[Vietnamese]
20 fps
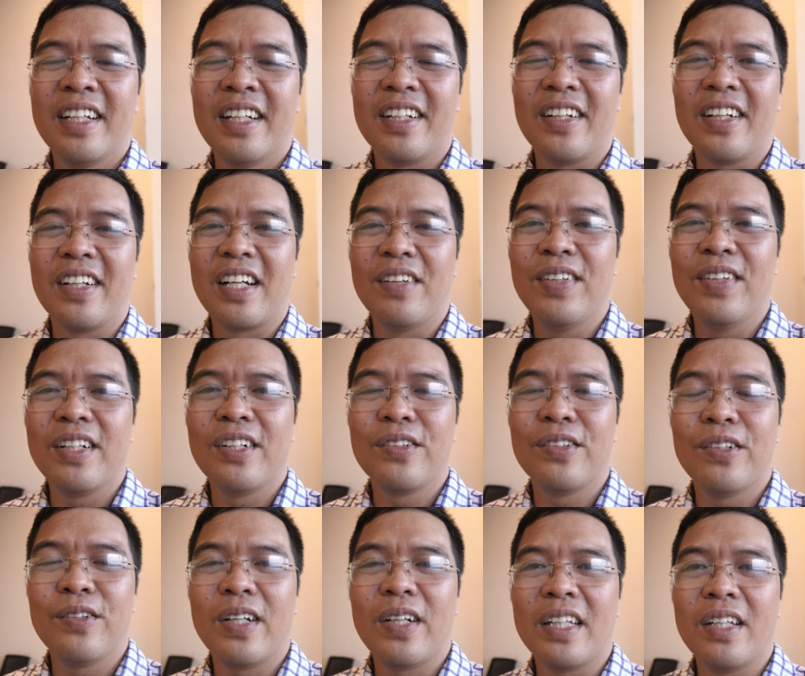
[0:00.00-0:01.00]
Rồi cảm ơn cô
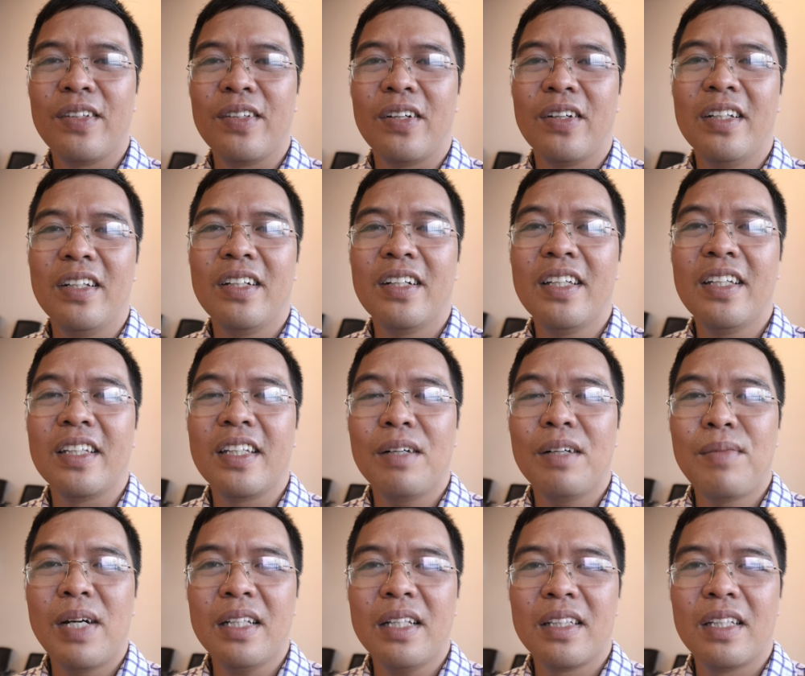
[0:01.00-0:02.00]
chú đã theo dõi. Có gì
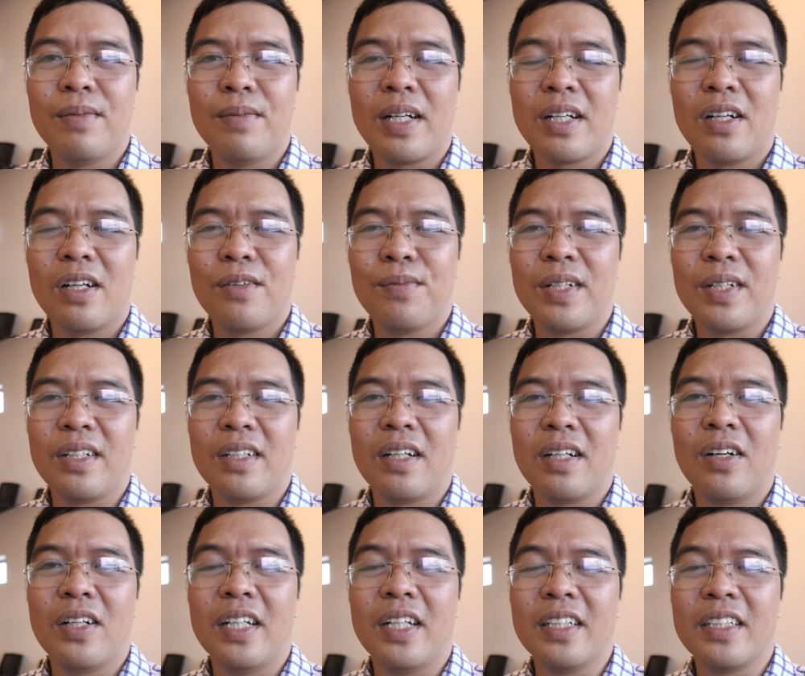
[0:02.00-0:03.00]
thắc mắc thì bà con mình
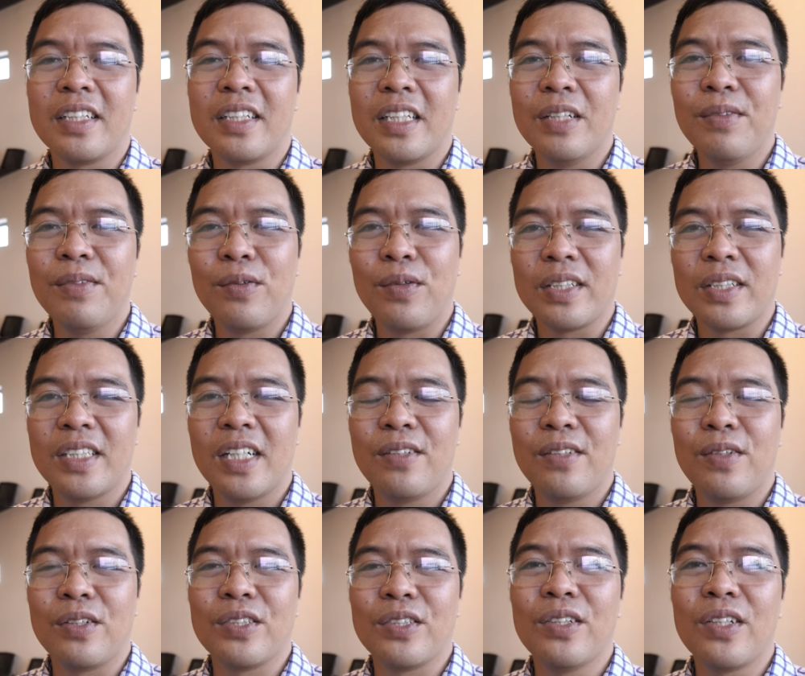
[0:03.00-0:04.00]
gọi điện trực tiếp cho Hoàng
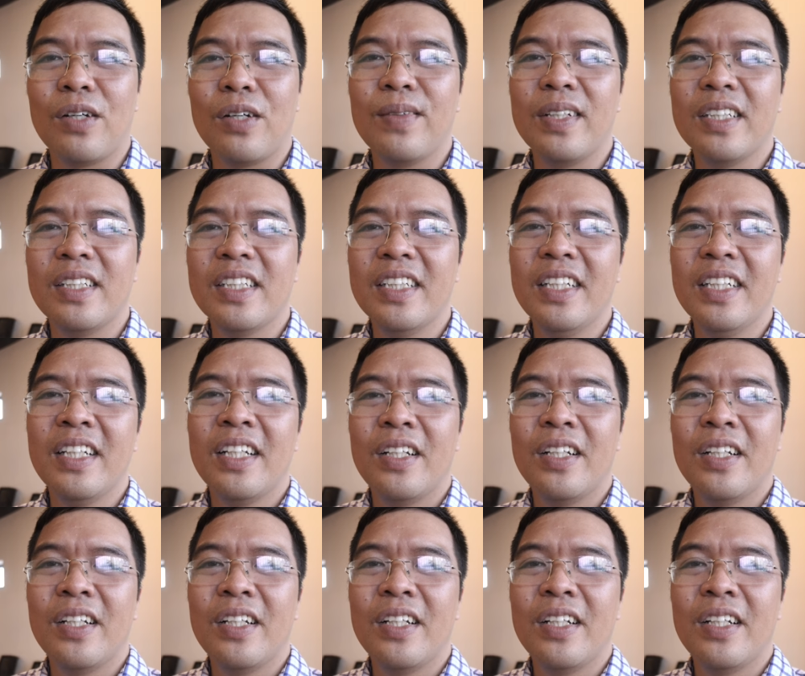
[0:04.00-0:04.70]
Sơn vào số điện thoại bên dưới